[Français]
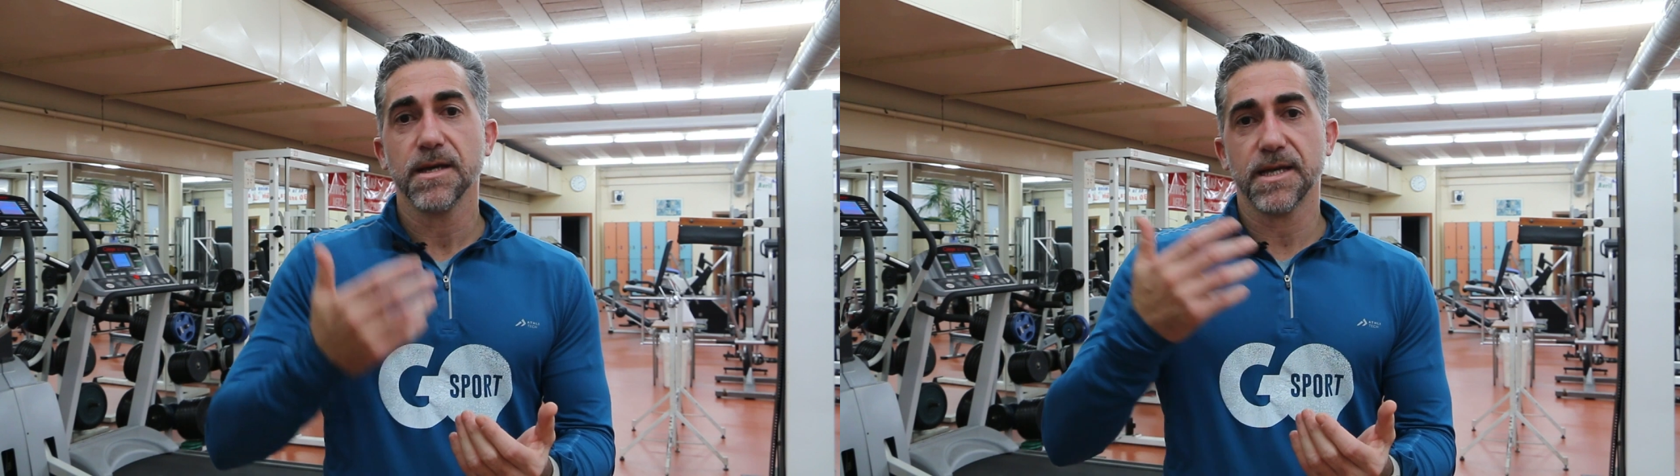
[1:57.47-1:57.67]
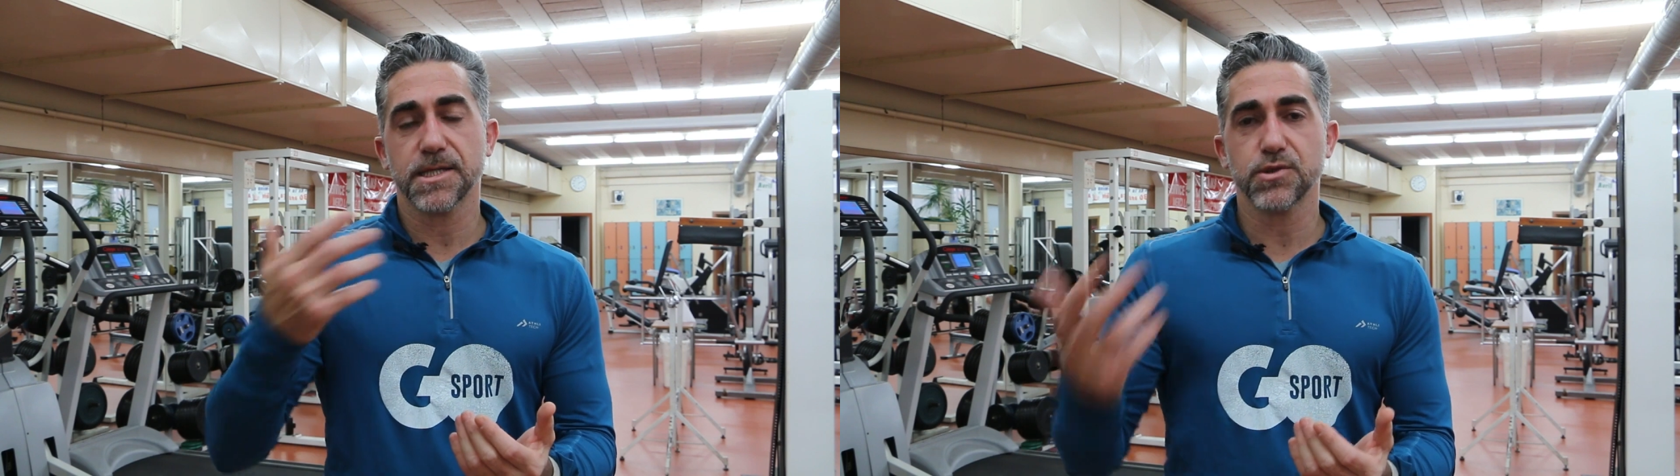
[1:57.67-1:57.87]

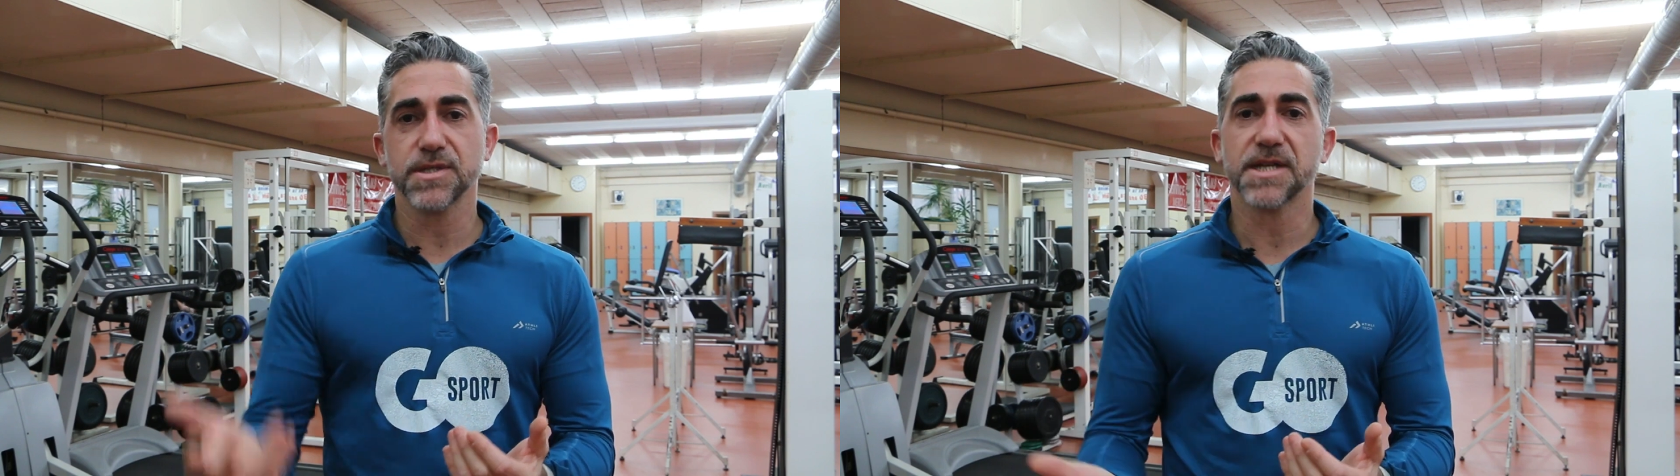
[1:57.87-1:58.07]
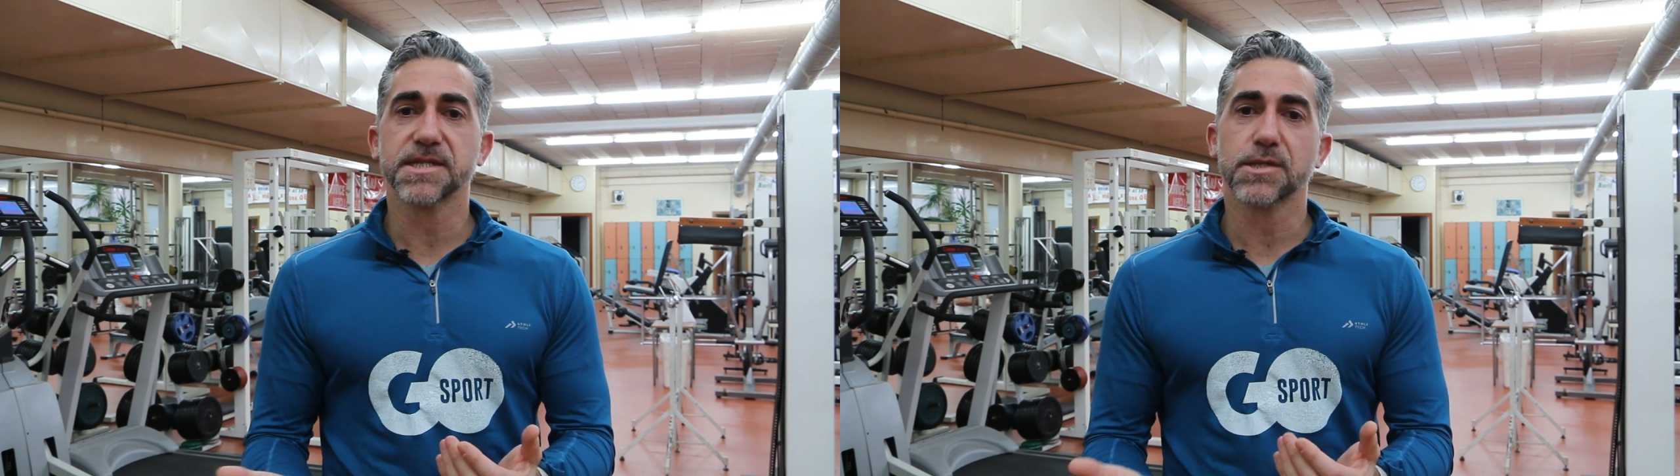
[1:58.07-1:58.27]
Et
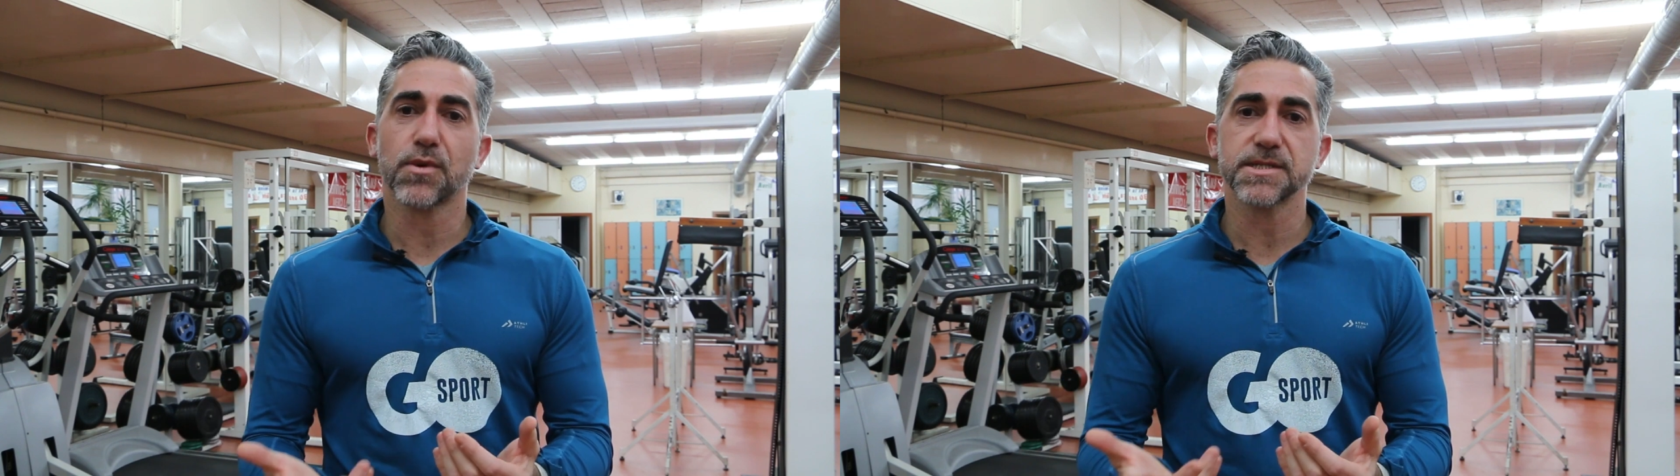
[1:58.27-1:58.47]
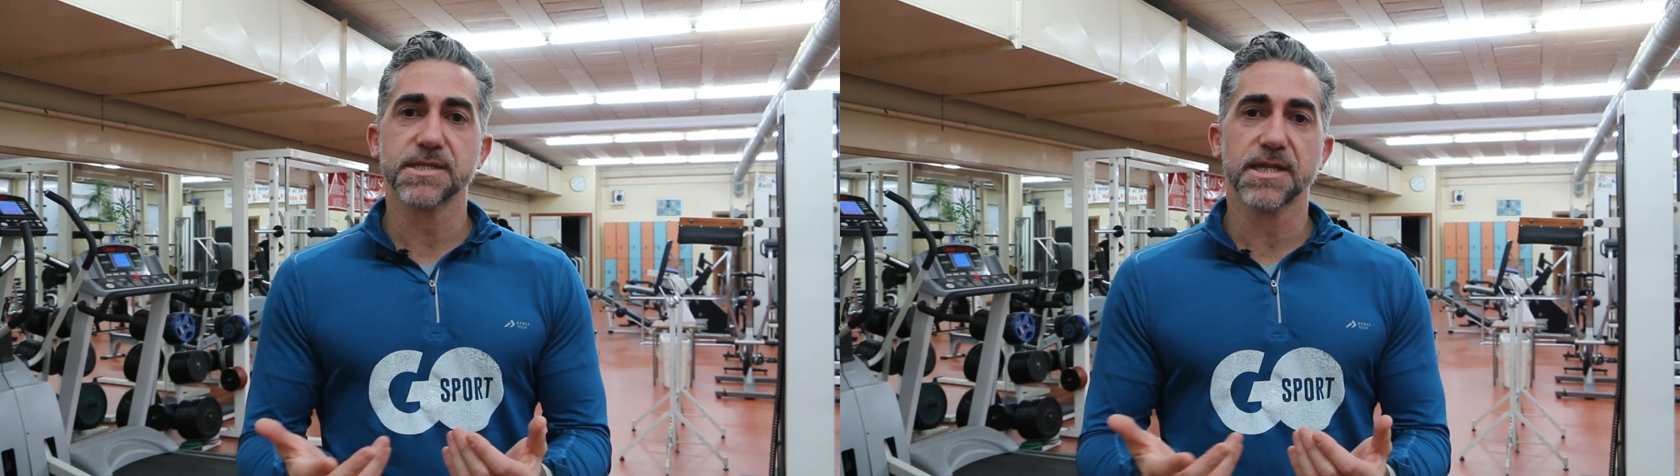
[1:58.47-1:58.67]
suite à ces
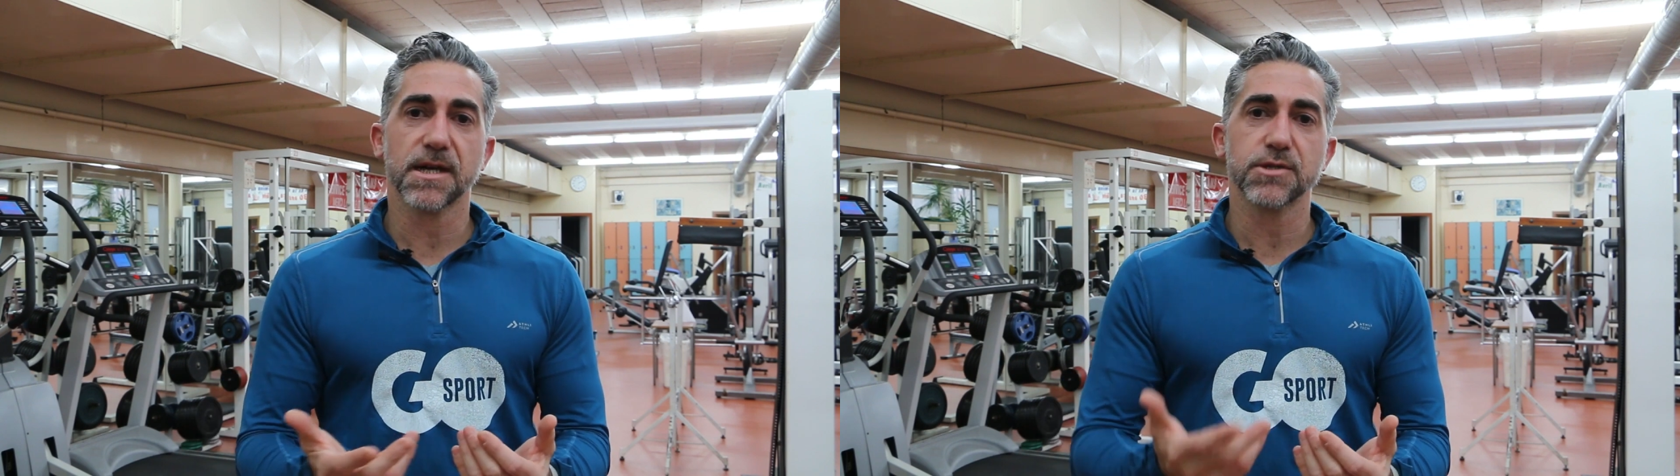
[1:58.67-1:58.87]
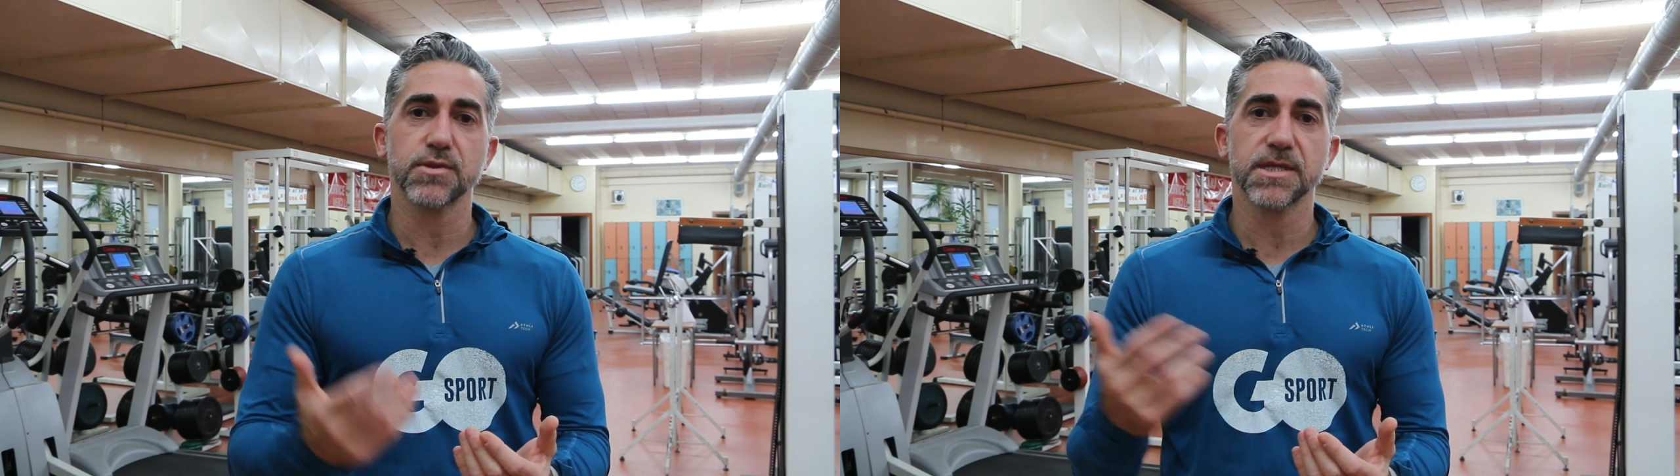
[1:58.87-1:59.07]
3 essais
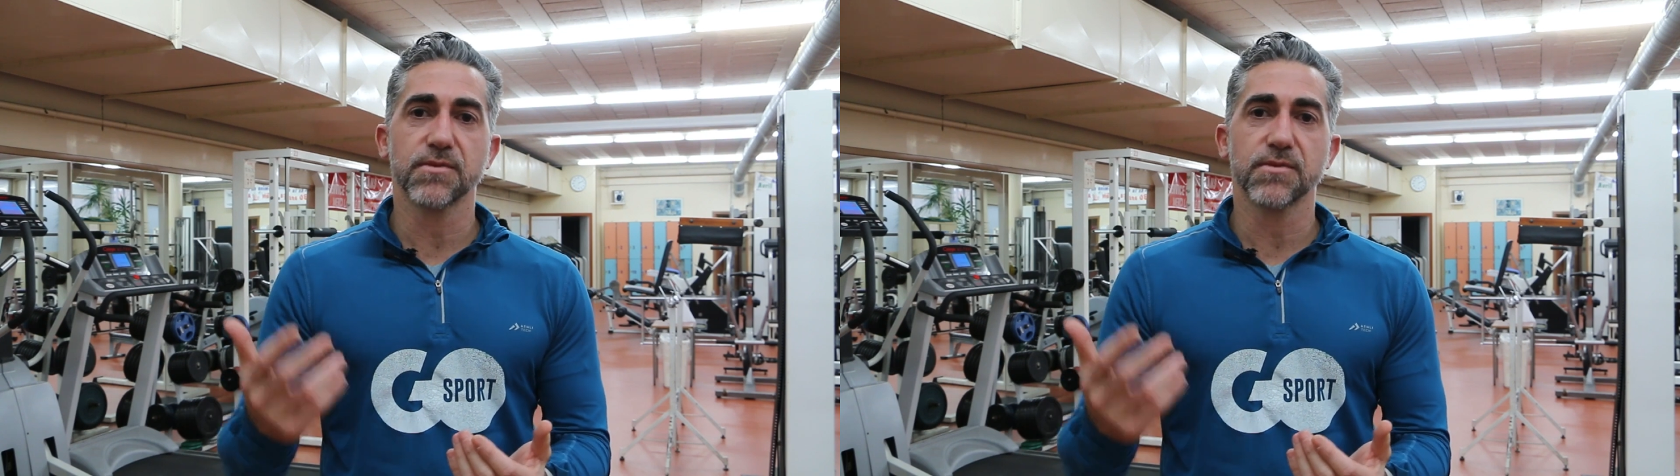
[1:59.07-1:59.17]
gratuits,